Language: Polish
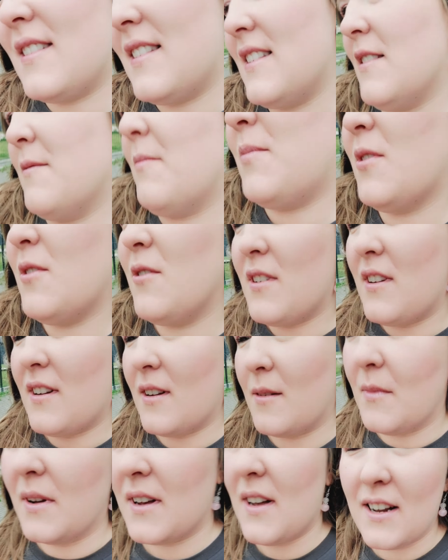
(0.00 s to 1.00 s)
e,
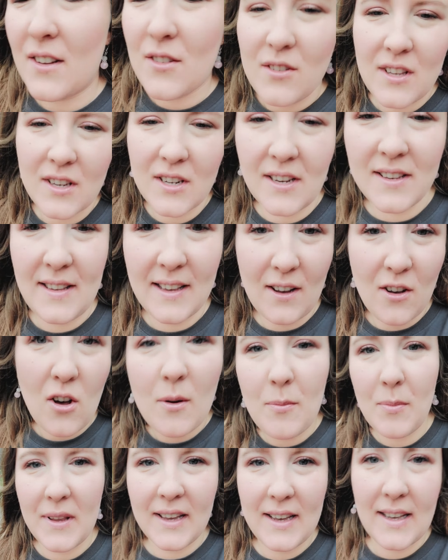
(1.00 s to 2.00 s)
program, ale to też jest jako
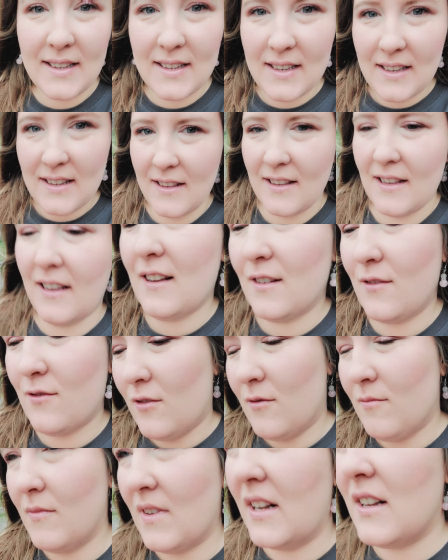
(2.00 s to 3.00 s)
aplikacja na
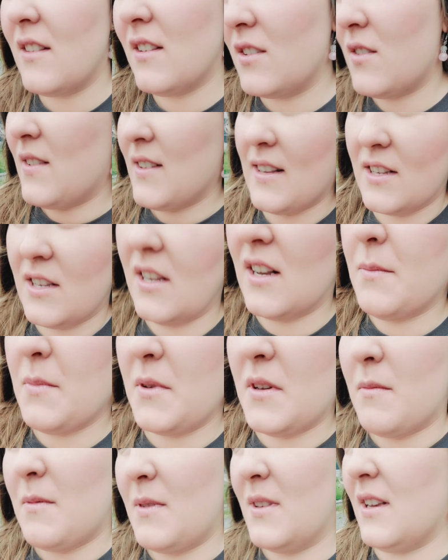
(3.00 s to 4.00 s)
telefon, ale też w zasadzie lepiej
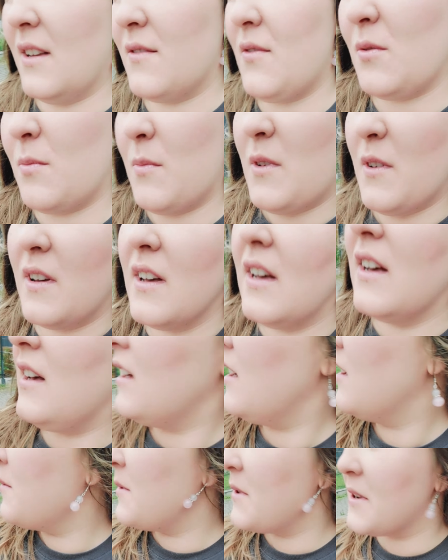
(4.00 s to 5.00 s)
chyba działa w sumie
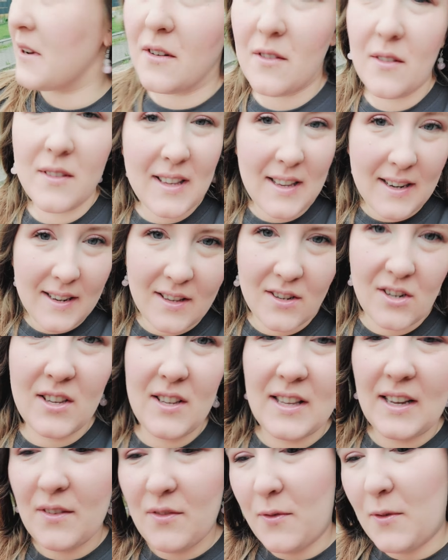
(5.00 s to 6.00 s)
w przeglądarce, czyli
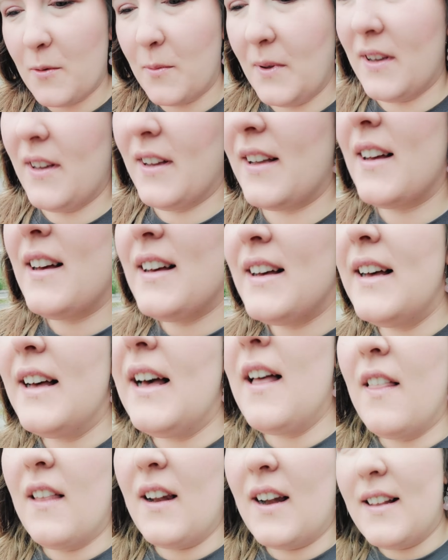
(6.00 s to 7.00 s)
tak w formie jak
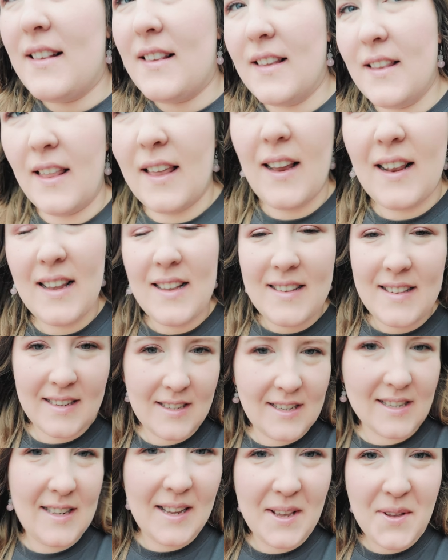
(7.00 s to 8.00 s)
tradycyjnej,
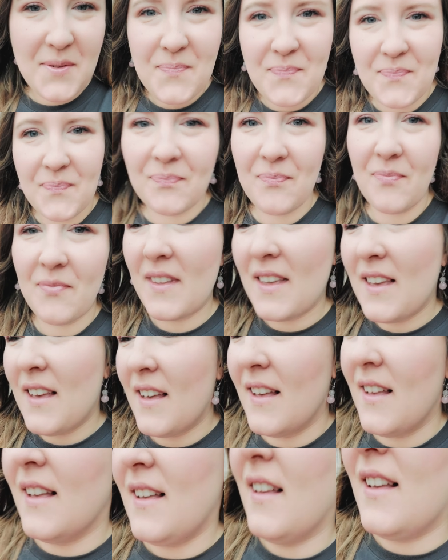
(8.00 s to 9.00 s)
klasycznej.
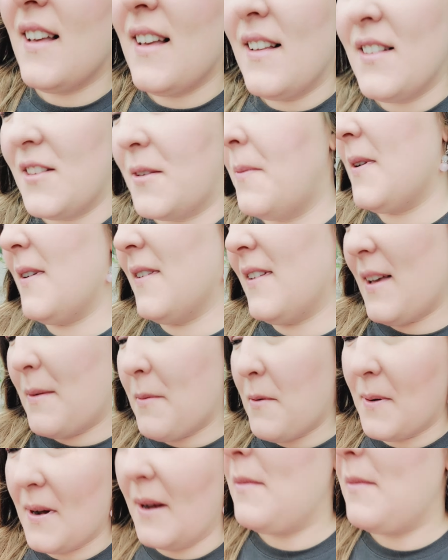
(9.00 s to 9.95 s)
Co ja pobrałam